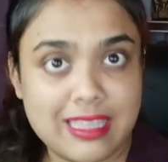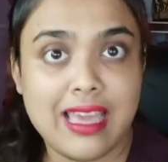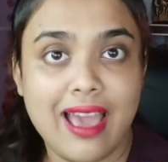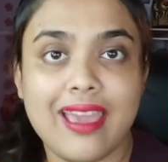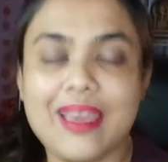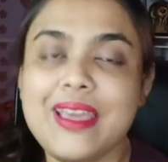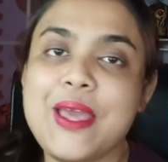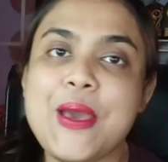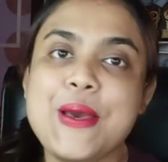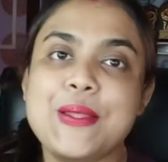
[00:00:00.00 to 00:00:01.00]
किया है
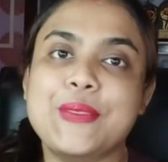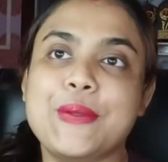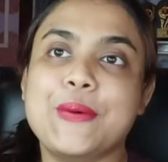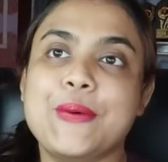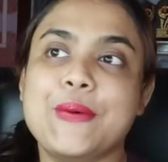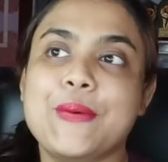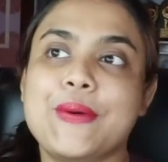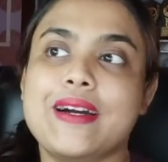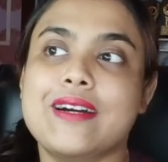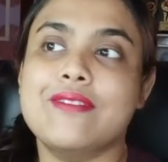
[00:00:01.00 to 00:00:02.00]

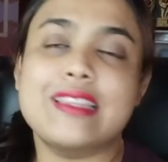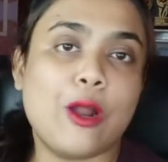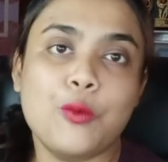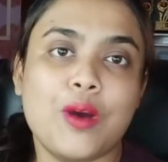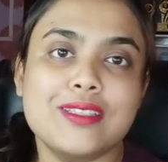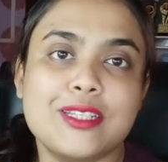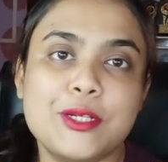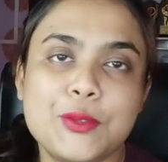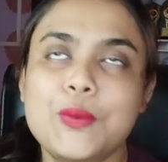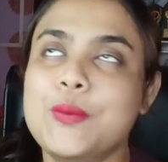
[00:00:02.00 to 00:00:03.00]
तो विदाउट
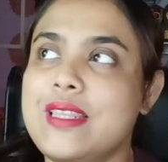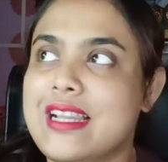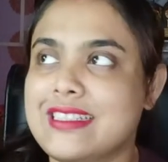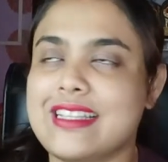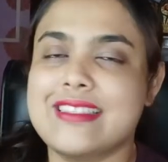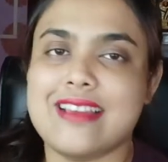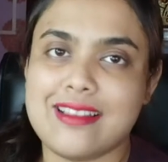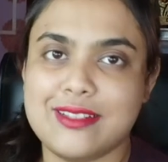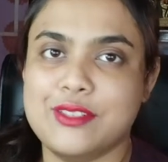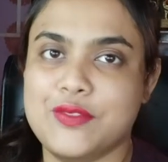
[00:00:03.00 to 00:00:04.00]
फादर डू लेट द
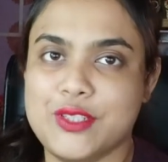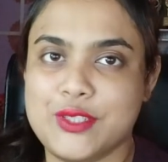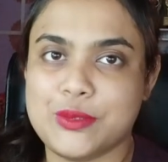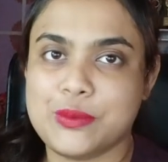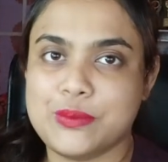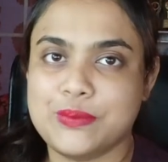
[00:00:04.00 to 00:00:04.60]
स्टार्ट द वीडियो